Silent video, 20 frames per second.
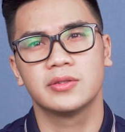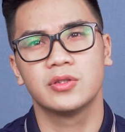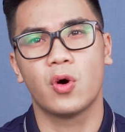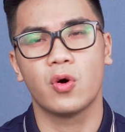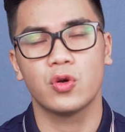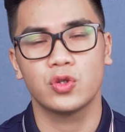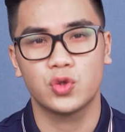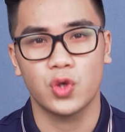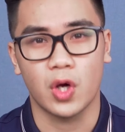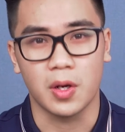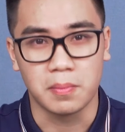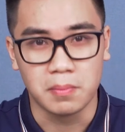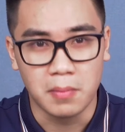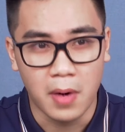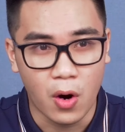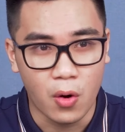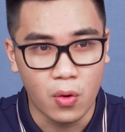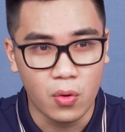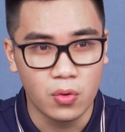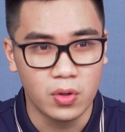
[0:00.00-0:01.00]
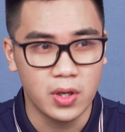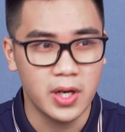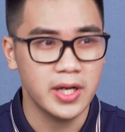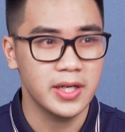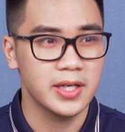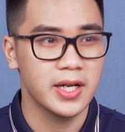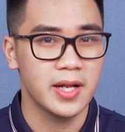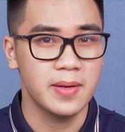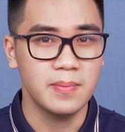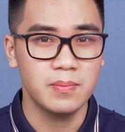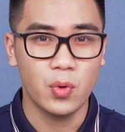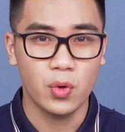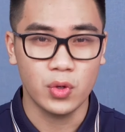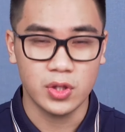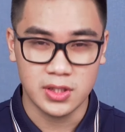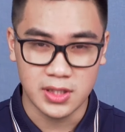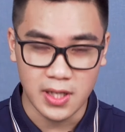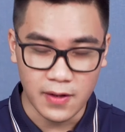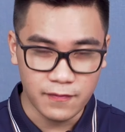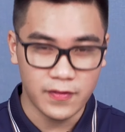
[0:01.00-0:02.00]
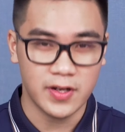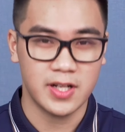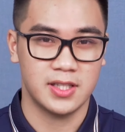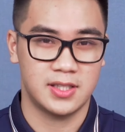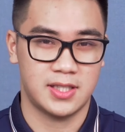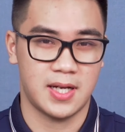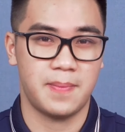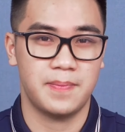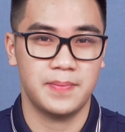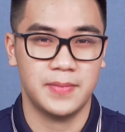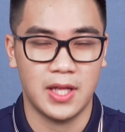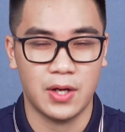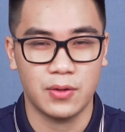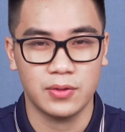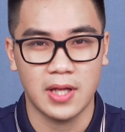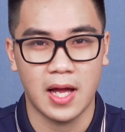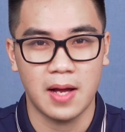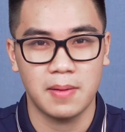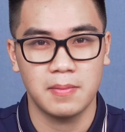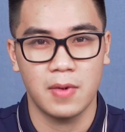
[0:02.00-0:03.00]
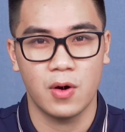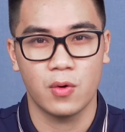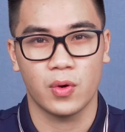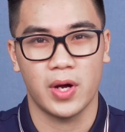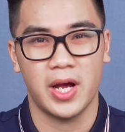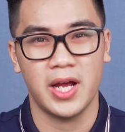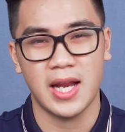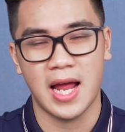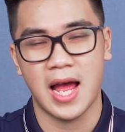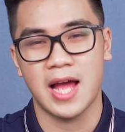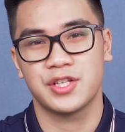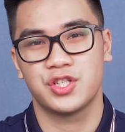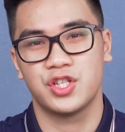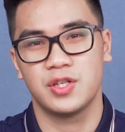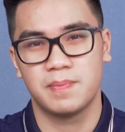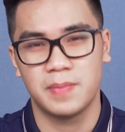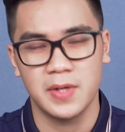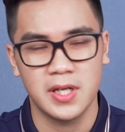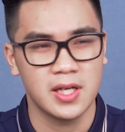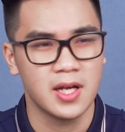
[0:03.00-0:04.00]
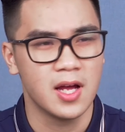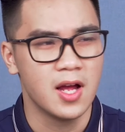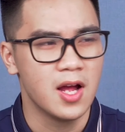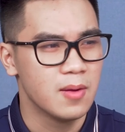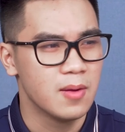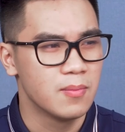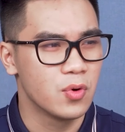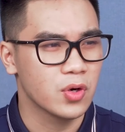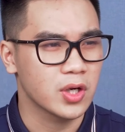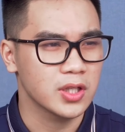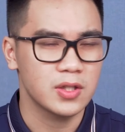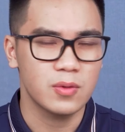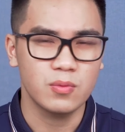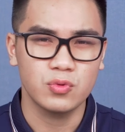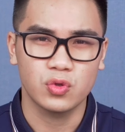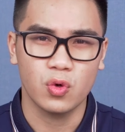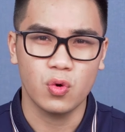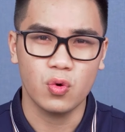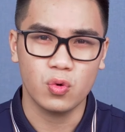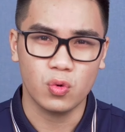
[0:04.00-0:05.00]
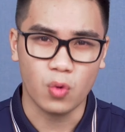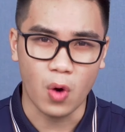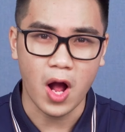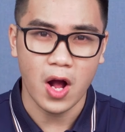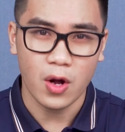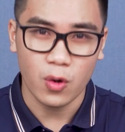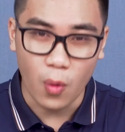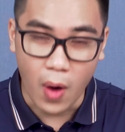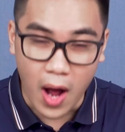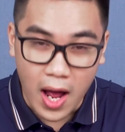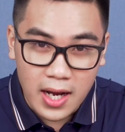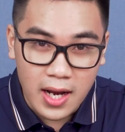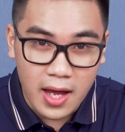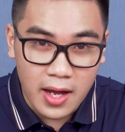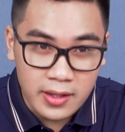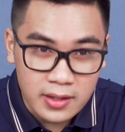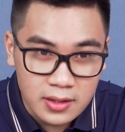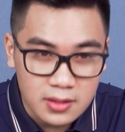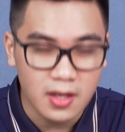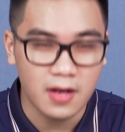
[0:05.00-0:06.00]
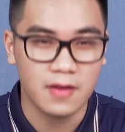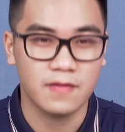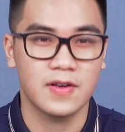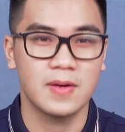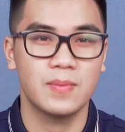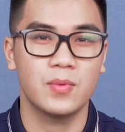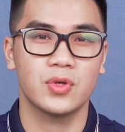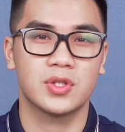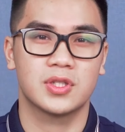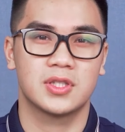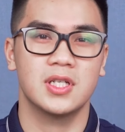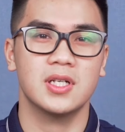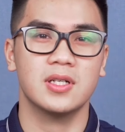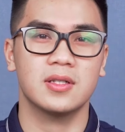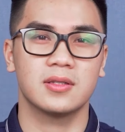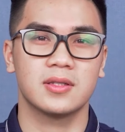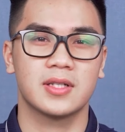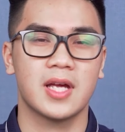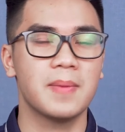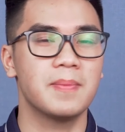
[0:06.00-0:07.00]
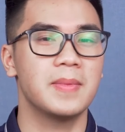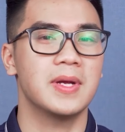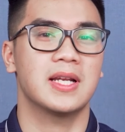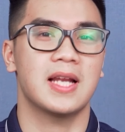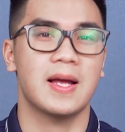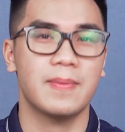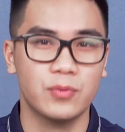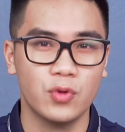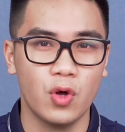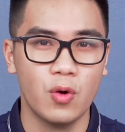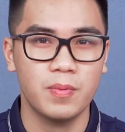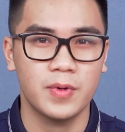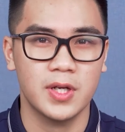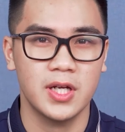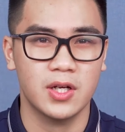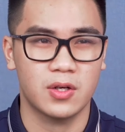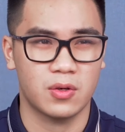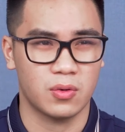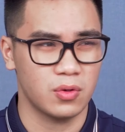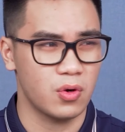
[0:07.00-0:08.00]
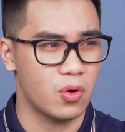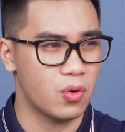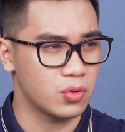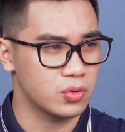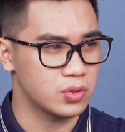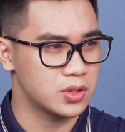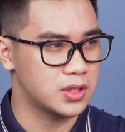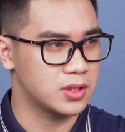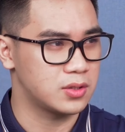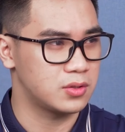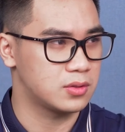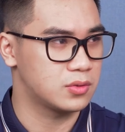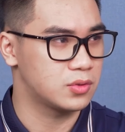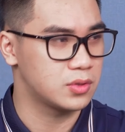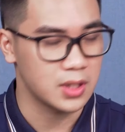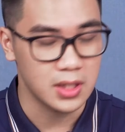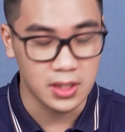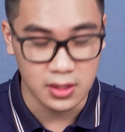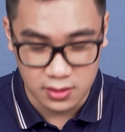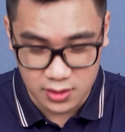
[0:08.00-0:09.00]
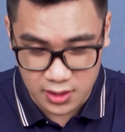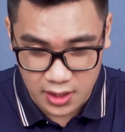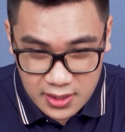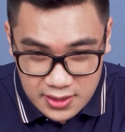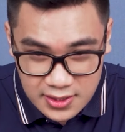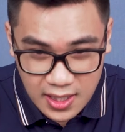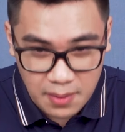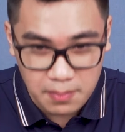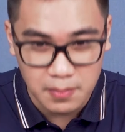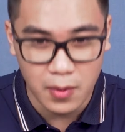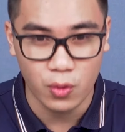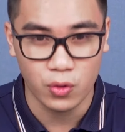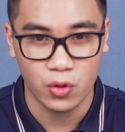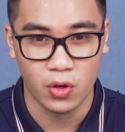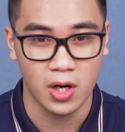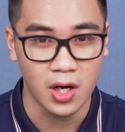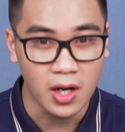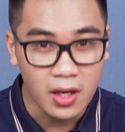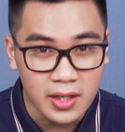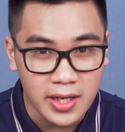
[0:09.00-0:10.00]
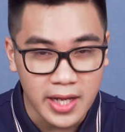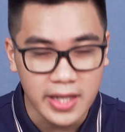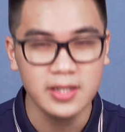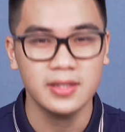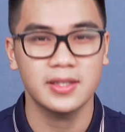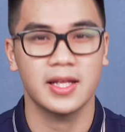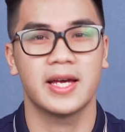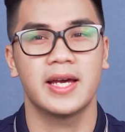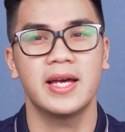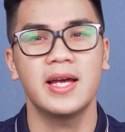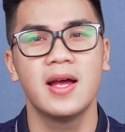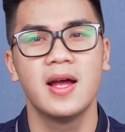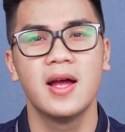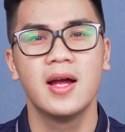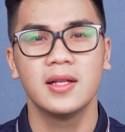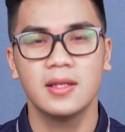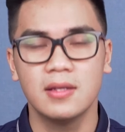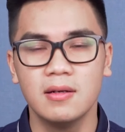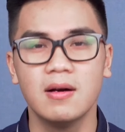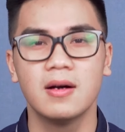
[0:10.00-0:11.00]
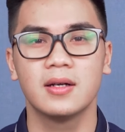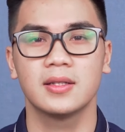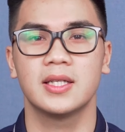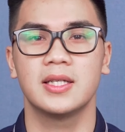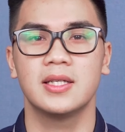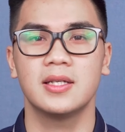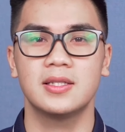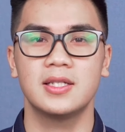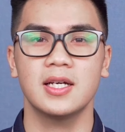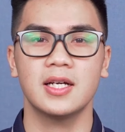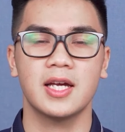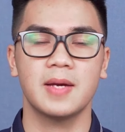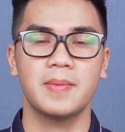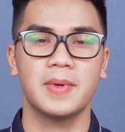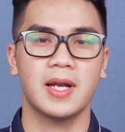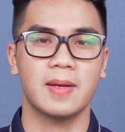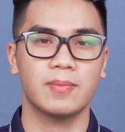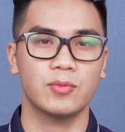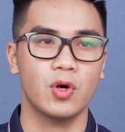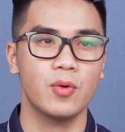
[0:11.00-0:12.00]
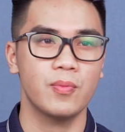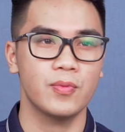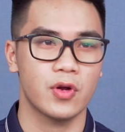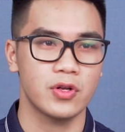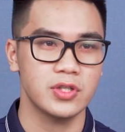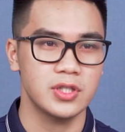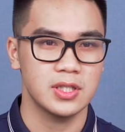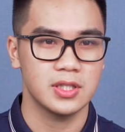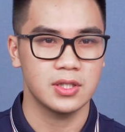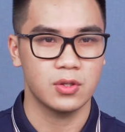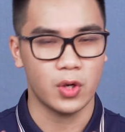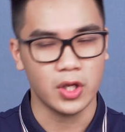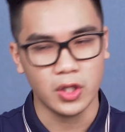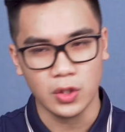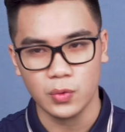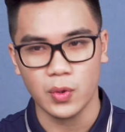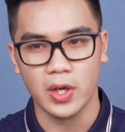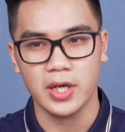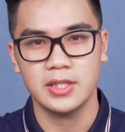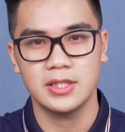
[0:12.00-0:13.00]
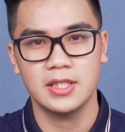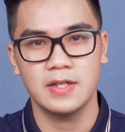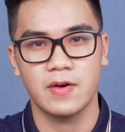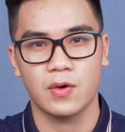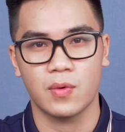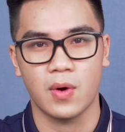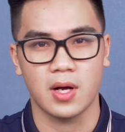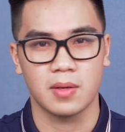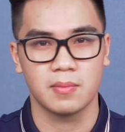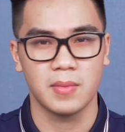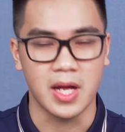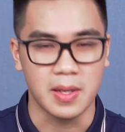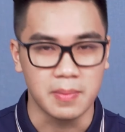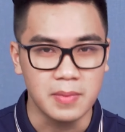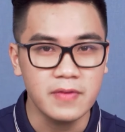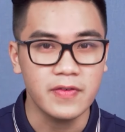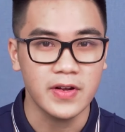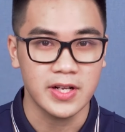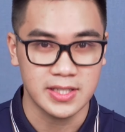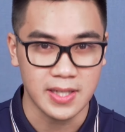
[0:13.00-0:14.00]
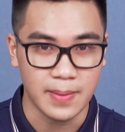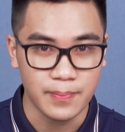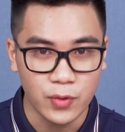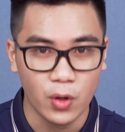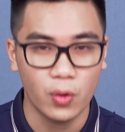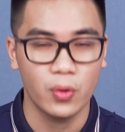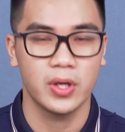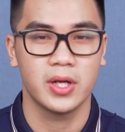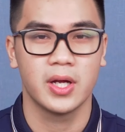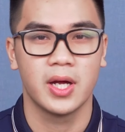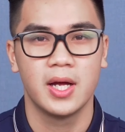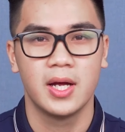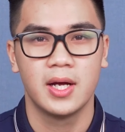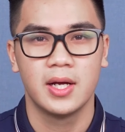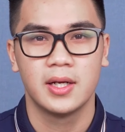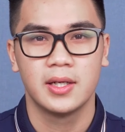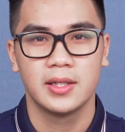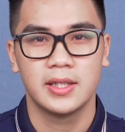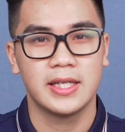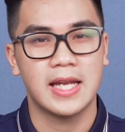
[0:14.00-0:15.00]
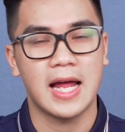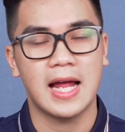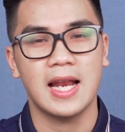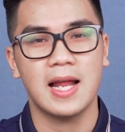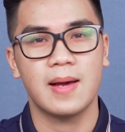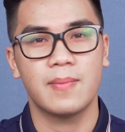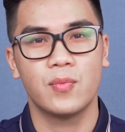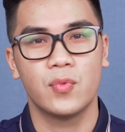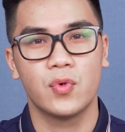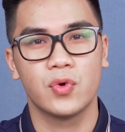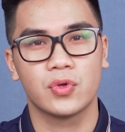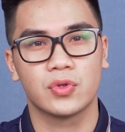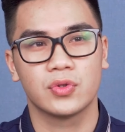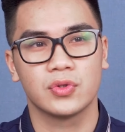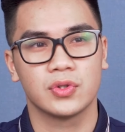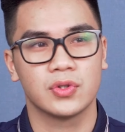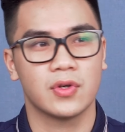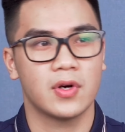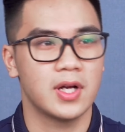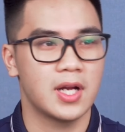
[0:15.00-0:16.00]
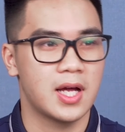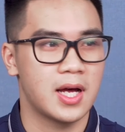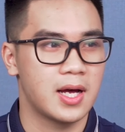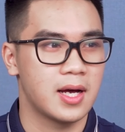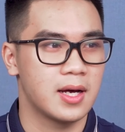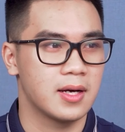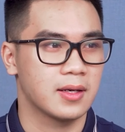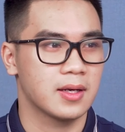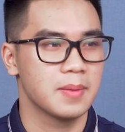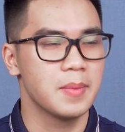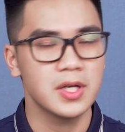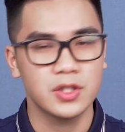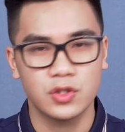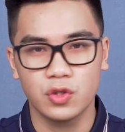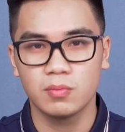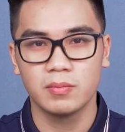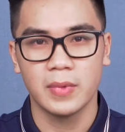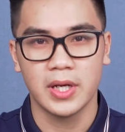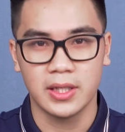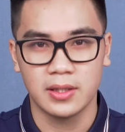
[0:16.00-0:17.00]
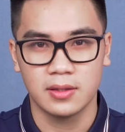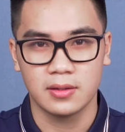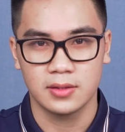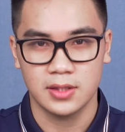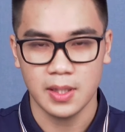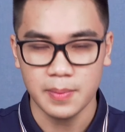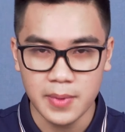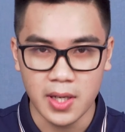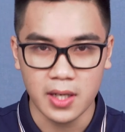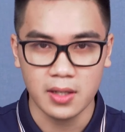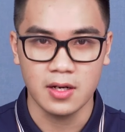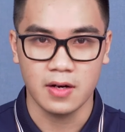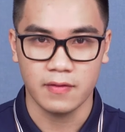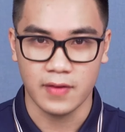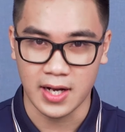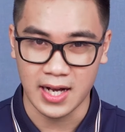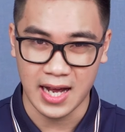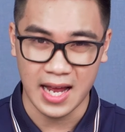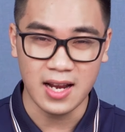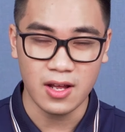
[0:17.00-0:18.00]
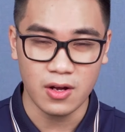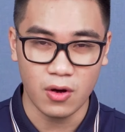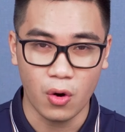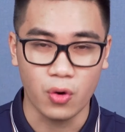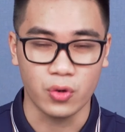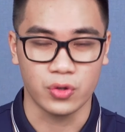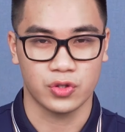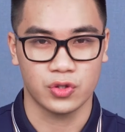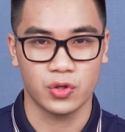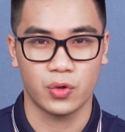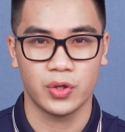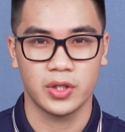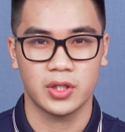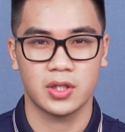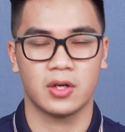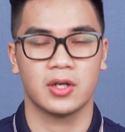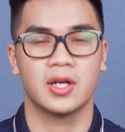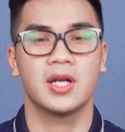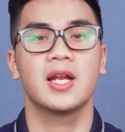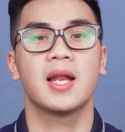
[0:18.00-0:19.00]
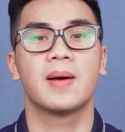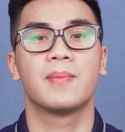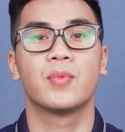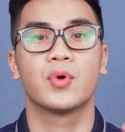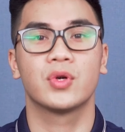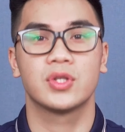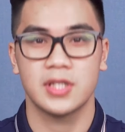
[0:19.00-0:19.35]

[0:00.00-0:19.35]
độ chuẩn màu lên đến 100% theo thang màu của sRGB một cái thông số quá quá là ấn tượng với một chiếc gaming laptop khi có độ chính chính xác màu nó lớn đến như thế thường thì những chiếc gaming laptop nó chỉ loanh quanh rơi vào khoảng 70% thôi thì đã là một gọi là cái mức trung bình chấp nhận được và khá là ổn rồi còn đây là